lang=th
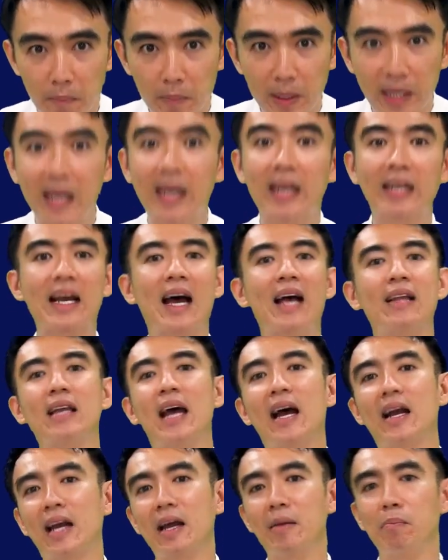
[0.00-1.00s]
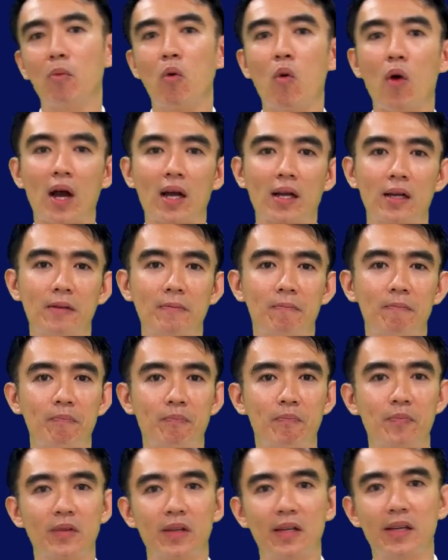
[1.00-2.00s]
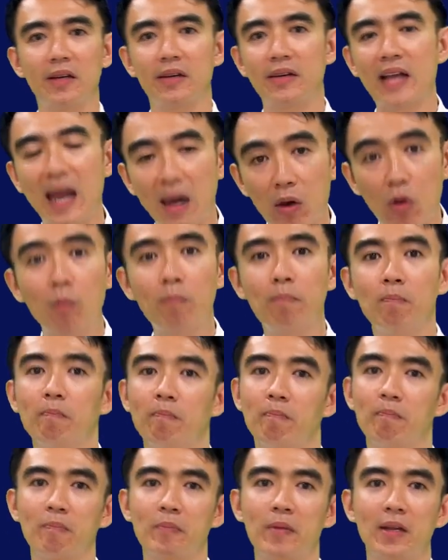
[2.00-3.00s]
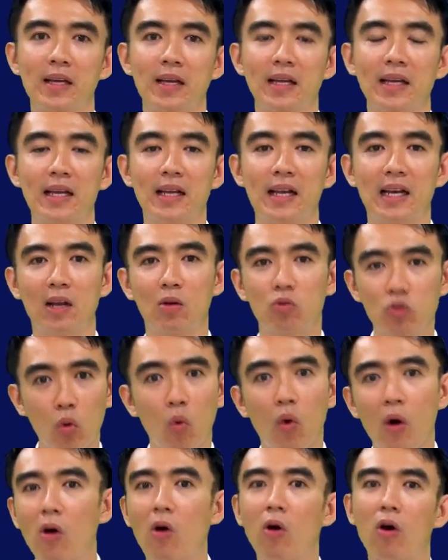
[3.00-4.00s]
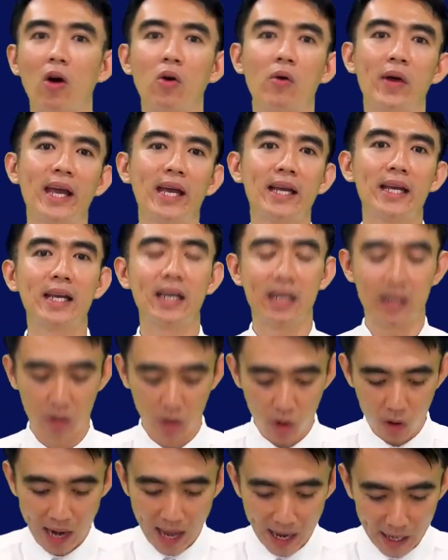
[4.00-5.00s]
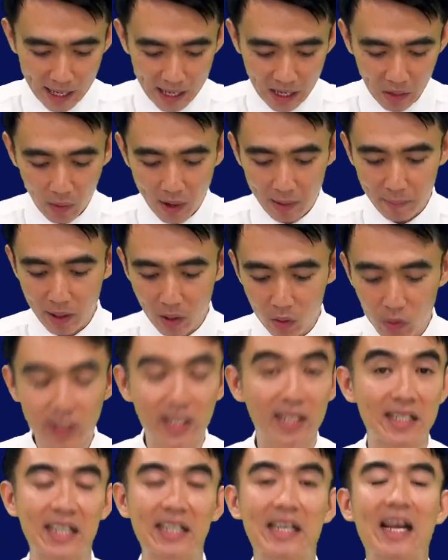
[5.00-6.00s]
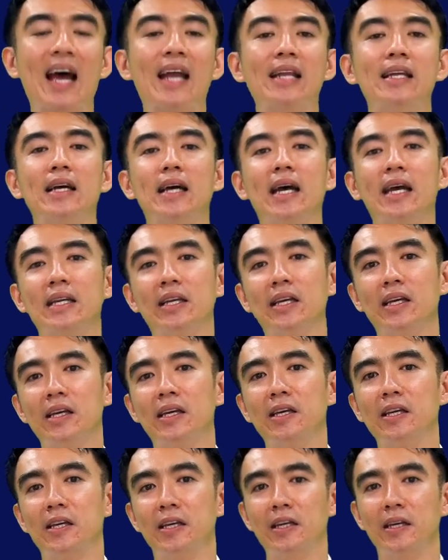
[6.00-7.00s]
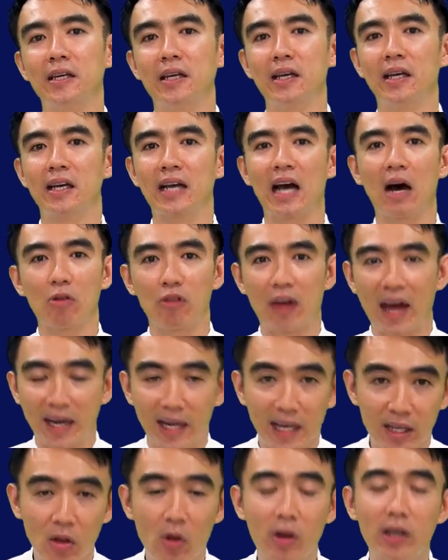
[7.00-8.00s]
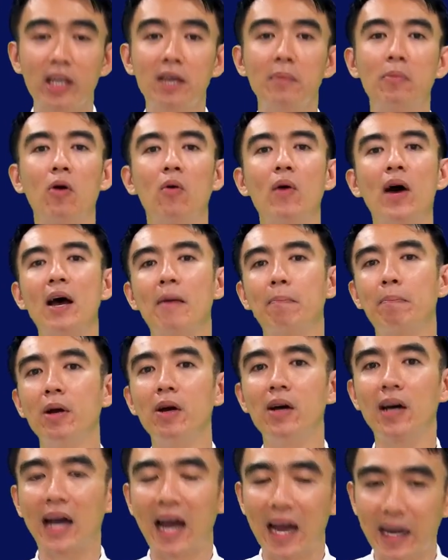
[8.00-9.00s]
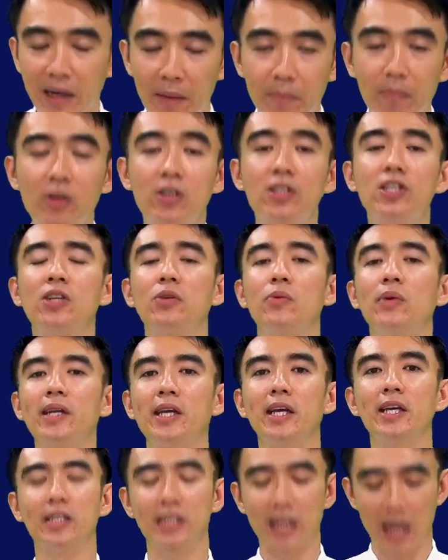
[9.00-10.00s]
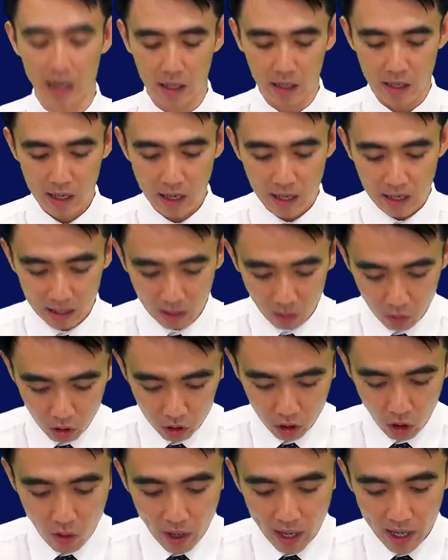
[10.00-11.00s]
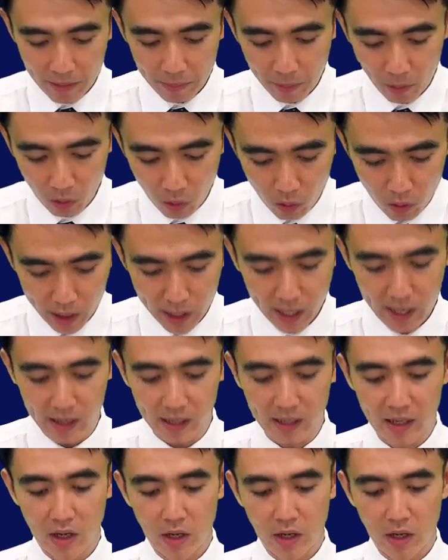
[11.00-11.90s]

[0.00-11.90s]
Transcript: มีเหตุการณ์ทางด้านบวกด้านลบแล้วตัวของเราเองเนี่ยก็ลังเลว่าไม่รู้จะจัดการยังไงดีข่าวสารในตอนนี้บอกว่าเพื่อการดำเนินชีวิตคริสตจักรเราก็ต้องให้พระองค์เนี่ย